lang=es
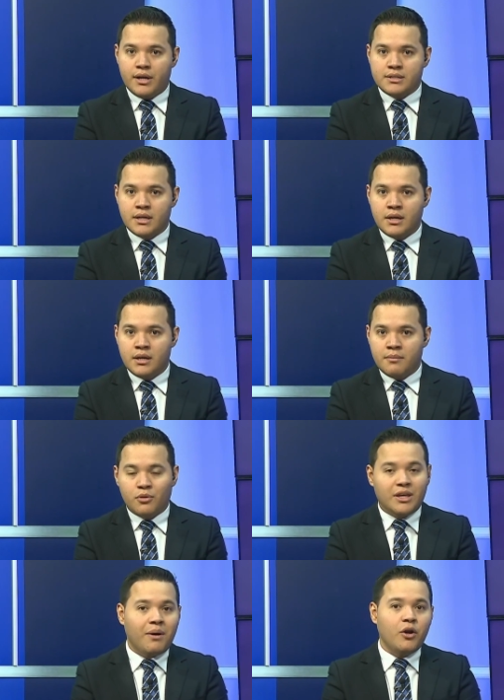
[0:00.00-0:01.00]
goles.
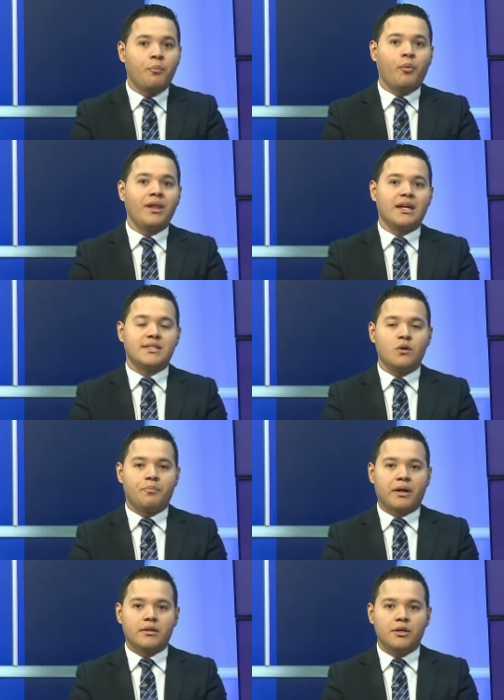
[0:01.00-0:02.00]
Motagua no puede hacer
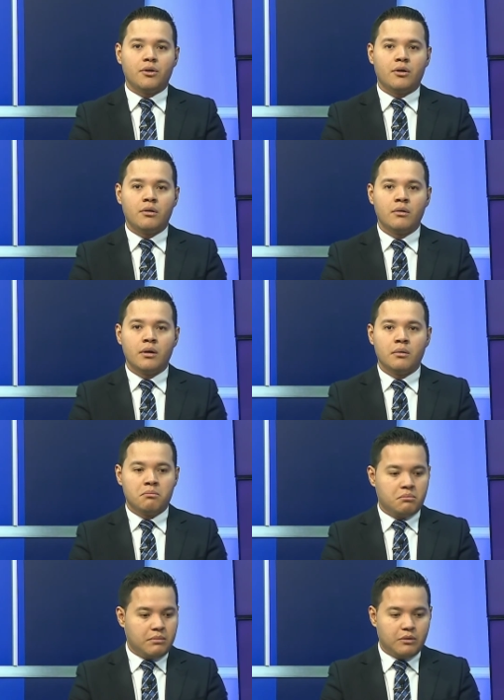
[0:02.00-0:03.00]
un partido
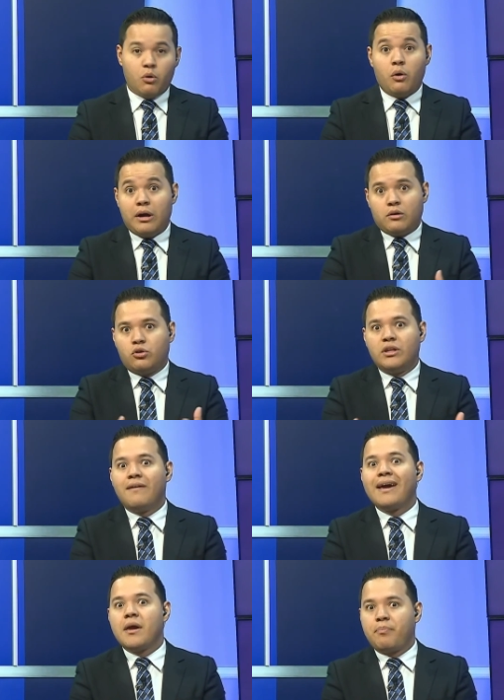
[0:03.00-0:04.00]
eh,
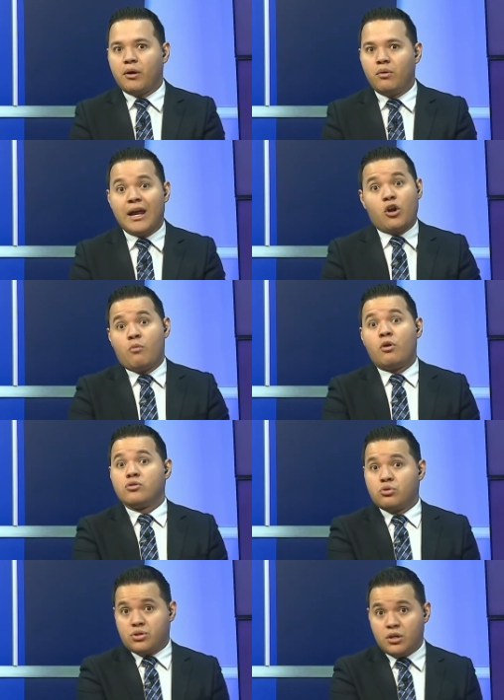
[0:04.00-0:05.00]
donde vaya a especular,
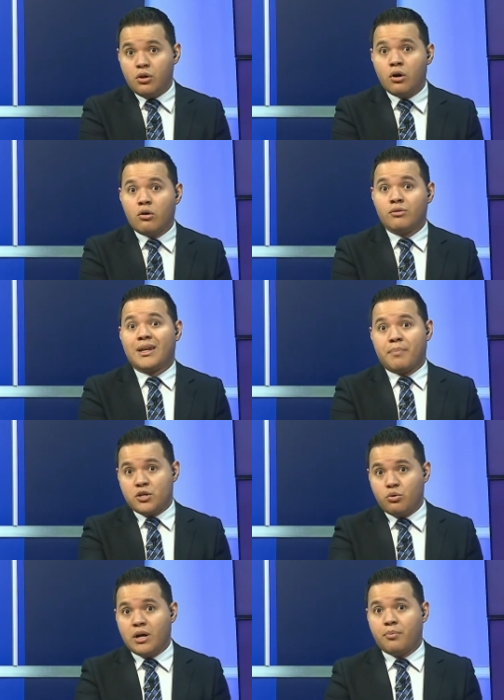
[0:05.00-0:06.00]
como sucedió contra
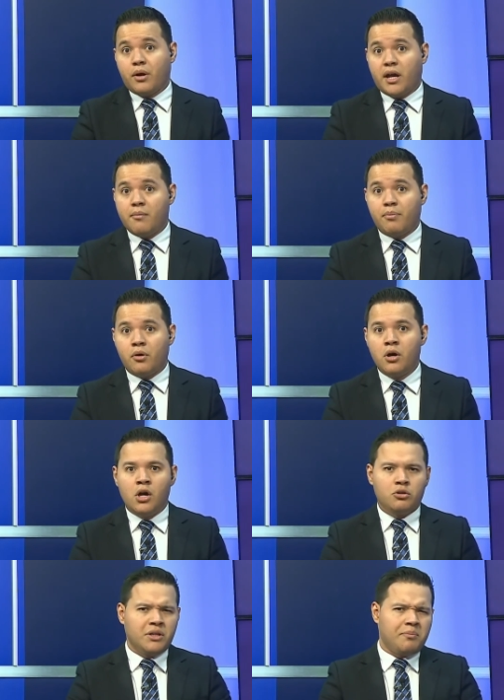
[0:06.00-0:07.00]
Pachuca, por ejemplo,
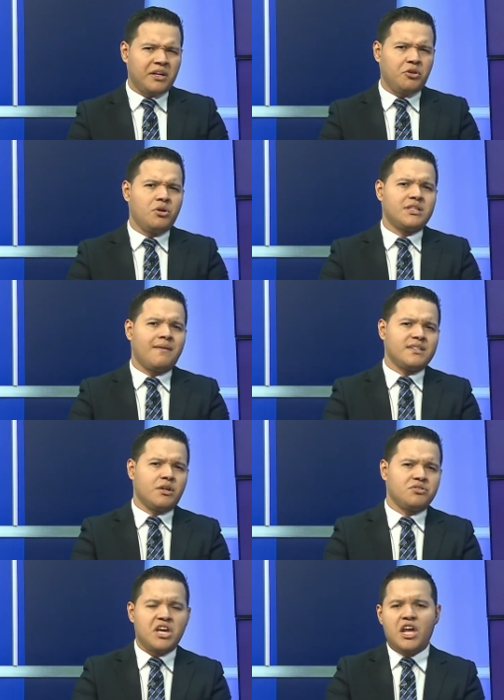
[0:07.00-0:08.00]
donde el partido estaba
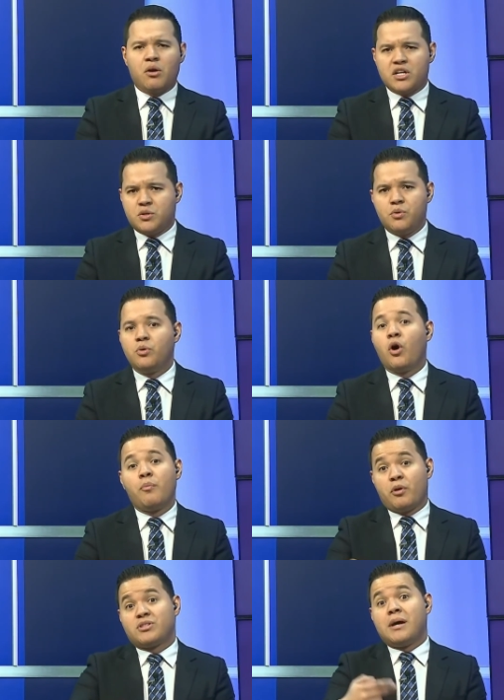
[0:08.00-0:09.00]
0-0, recibió un
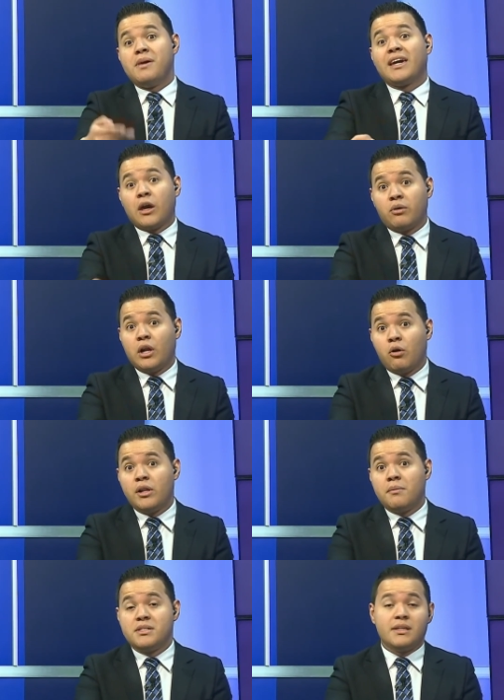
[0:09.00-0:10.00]
gol, pero sabía que con el
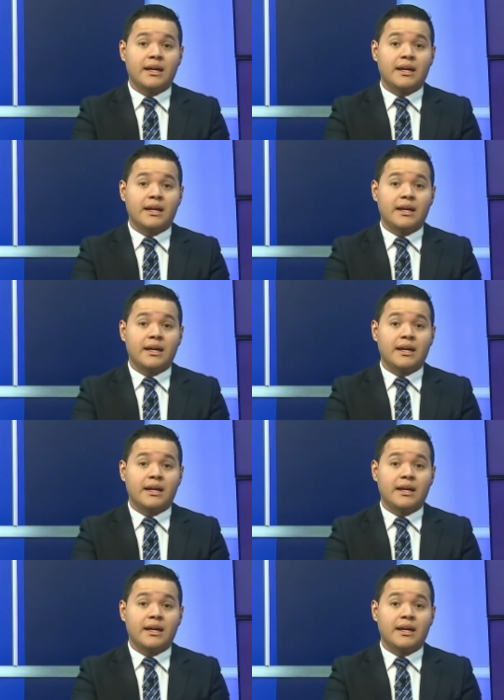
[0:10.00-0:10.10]
gol de